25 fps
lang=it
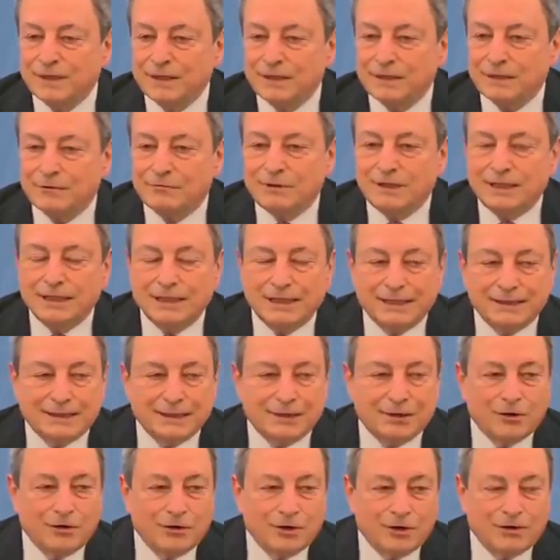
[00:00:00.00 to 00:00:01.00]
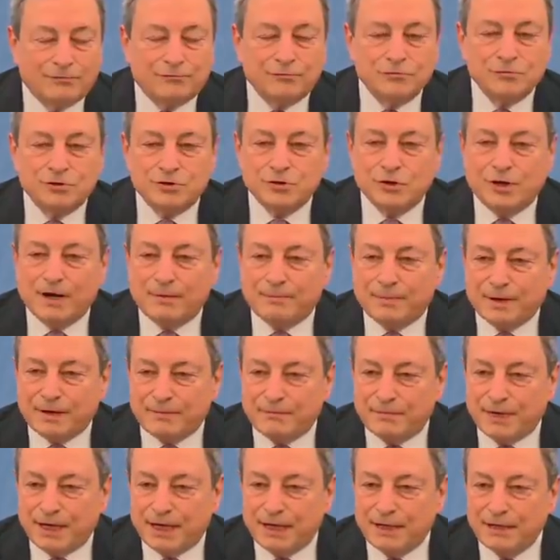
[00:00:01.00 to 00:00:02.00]
Quindi l'eterologa funziona per
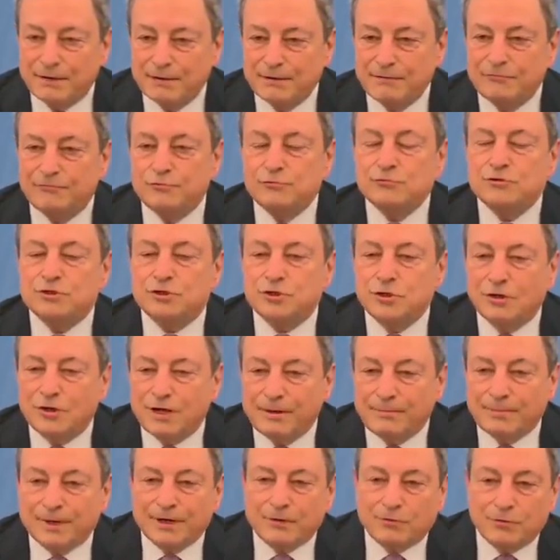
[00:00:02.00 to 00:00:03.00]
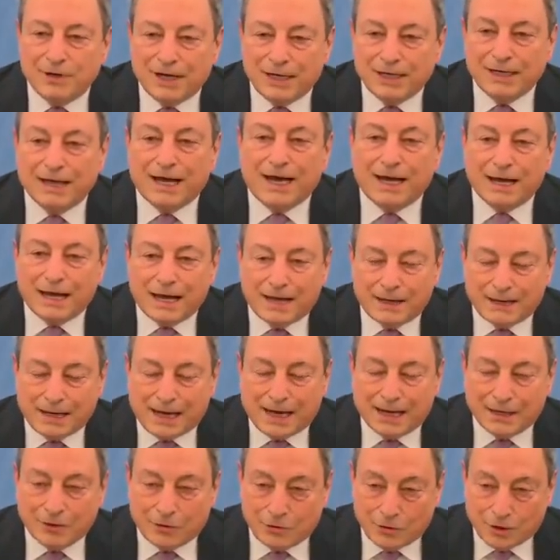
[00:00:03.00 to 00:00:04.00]
me, funziona per quelli a,
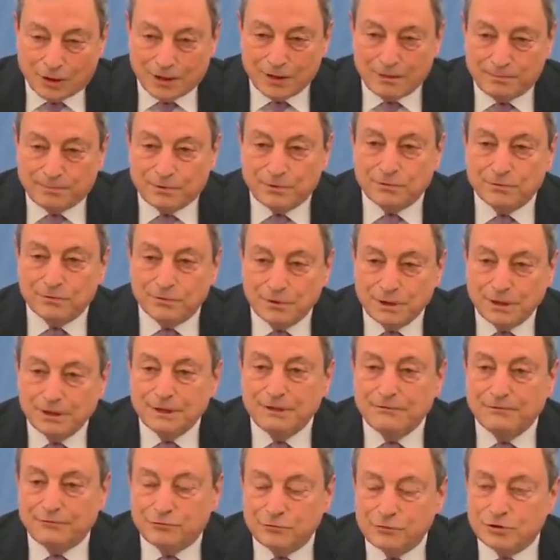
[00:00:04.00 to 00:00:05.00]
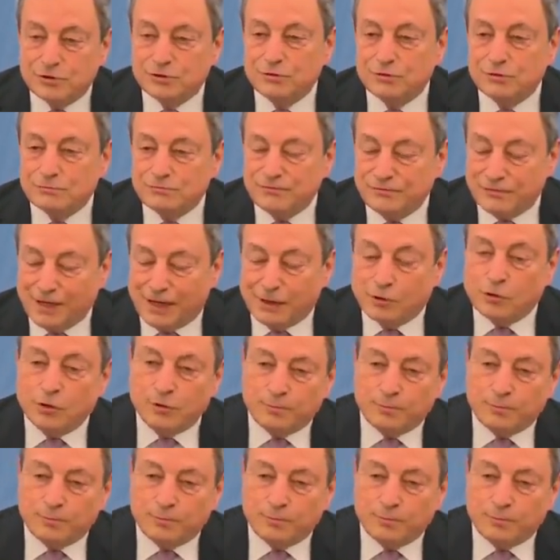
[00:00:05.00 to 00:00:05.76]
ancora di più, funzio- ancora